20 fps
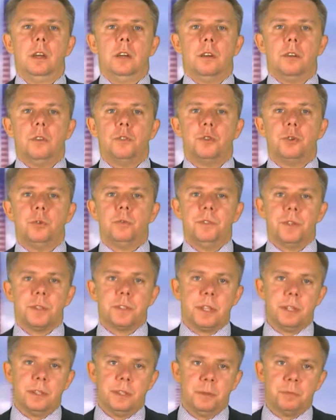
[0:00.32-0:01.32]
Ruszył
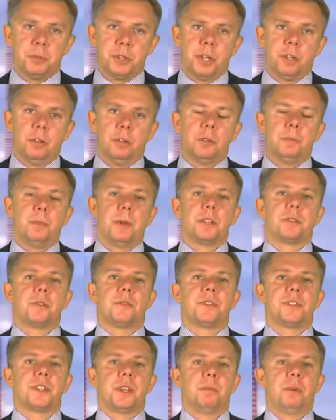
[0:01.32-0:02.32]
wiosenny przegląd
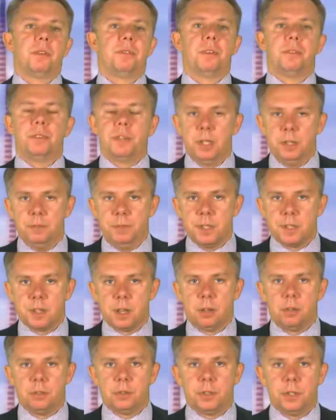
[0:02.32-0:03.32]
placów zabaw w
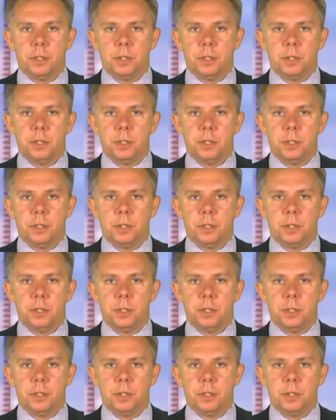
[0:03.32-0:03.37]
Gliwicach.